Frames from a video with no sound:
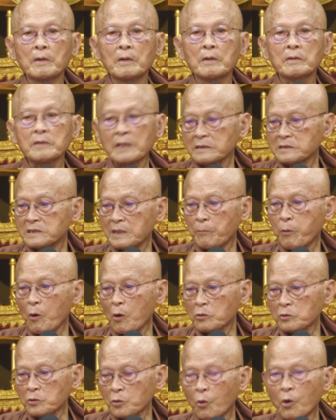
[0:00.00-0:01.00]
ตั้งสิบห
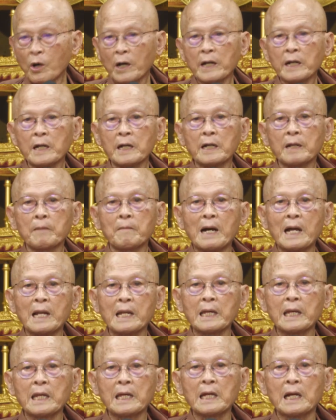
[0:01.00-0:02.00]
กตัวนะในบา
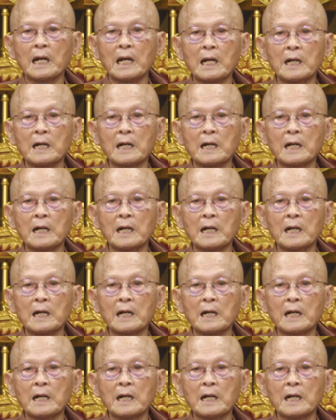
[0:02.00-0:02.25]
ลีอ่ะ